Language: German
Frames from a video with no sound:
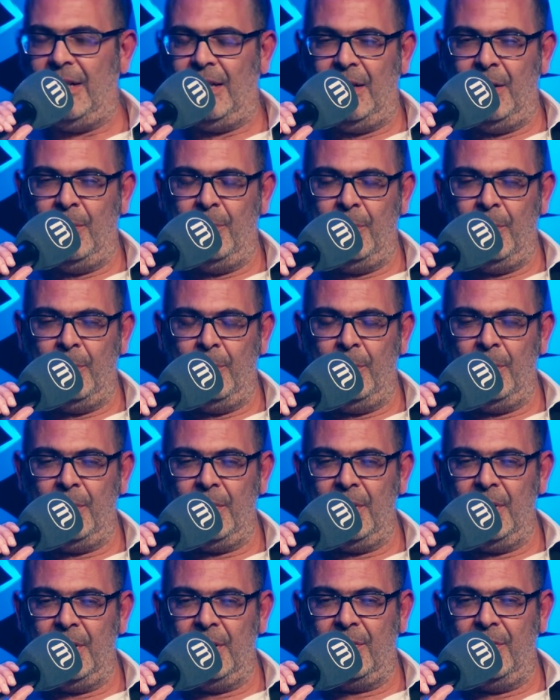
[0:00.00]
Ähm,
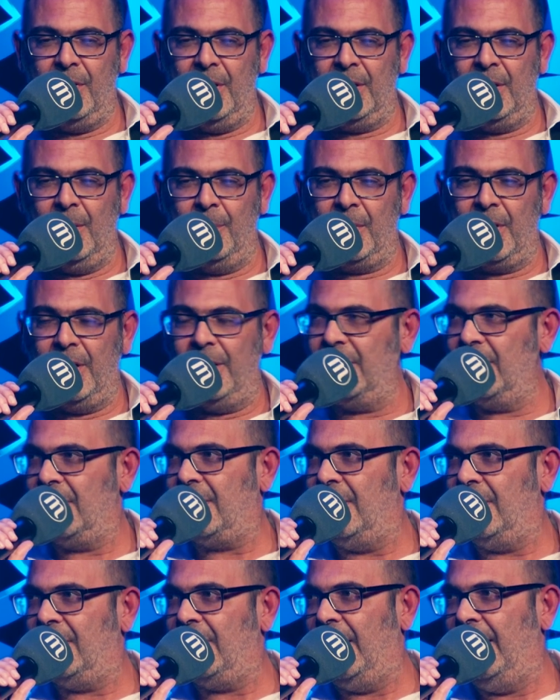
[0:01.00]
ich werde am
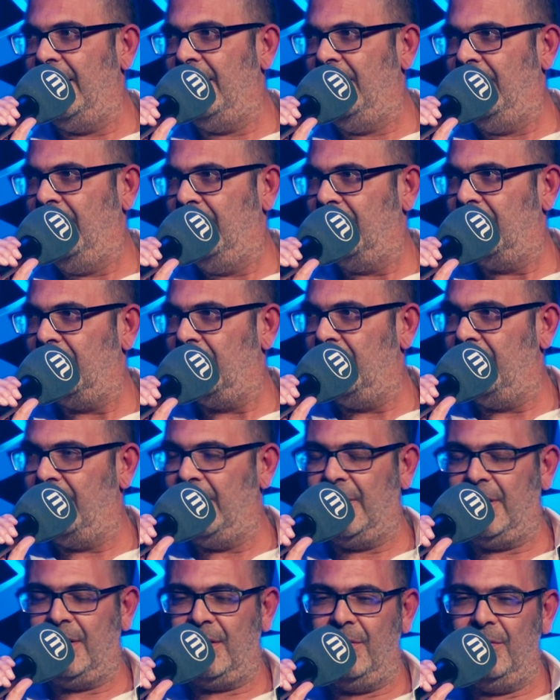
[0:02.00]
Gardasee sein, mhm.
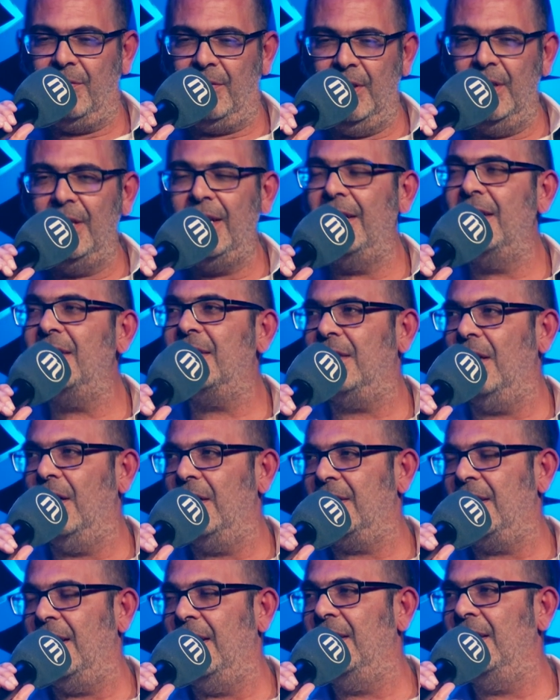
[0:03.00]
werde wie jedes Jahr
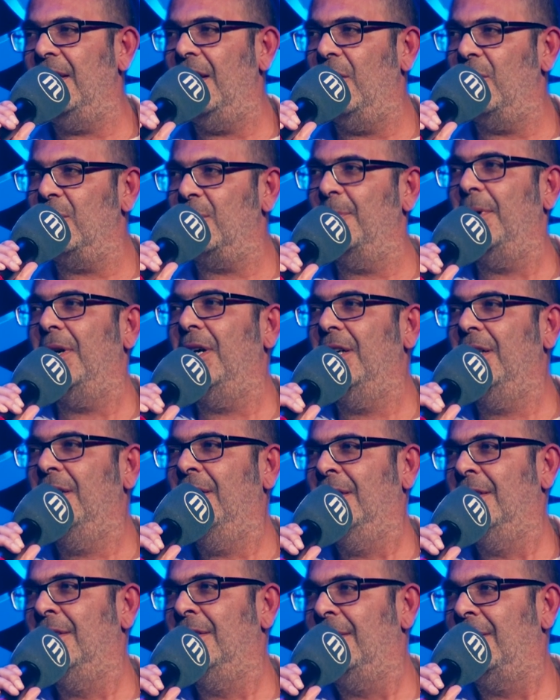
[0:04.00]
das Handy ausmachen
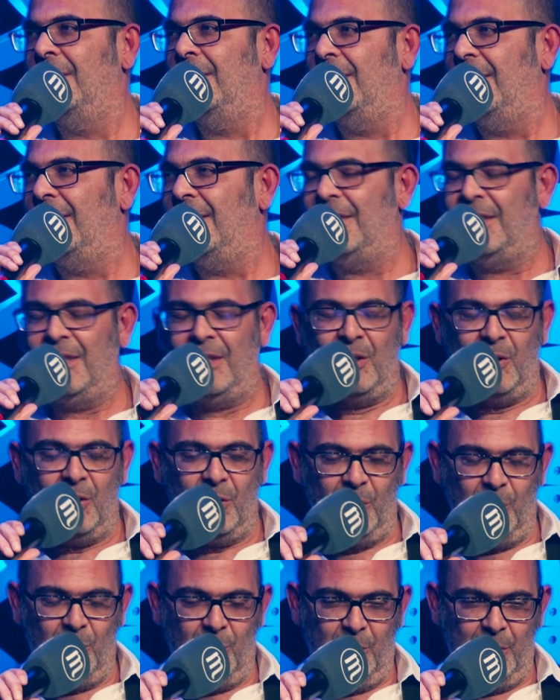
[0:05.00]

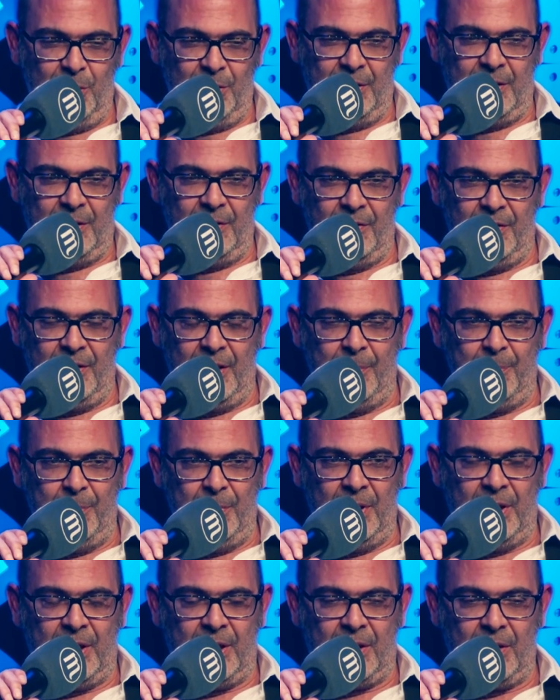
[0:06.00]
und werde
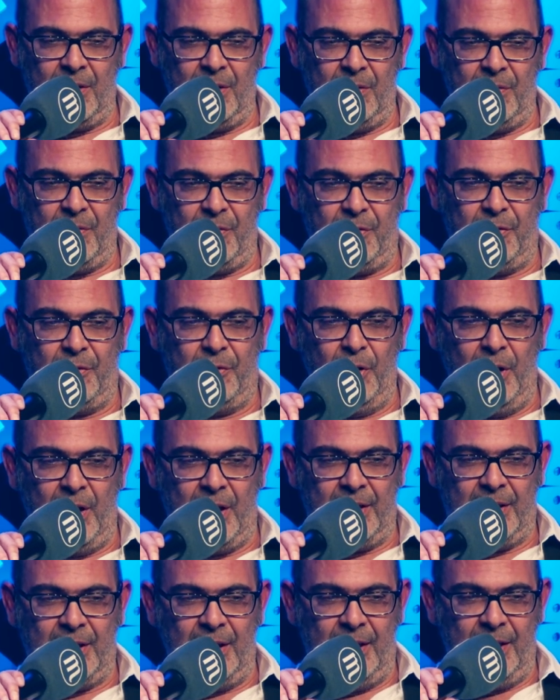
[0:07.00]
mich
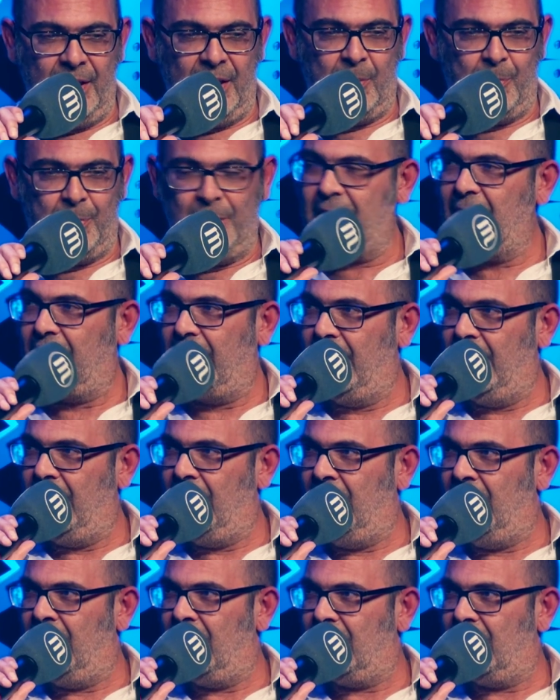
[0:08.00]
fürchterlich betrinken.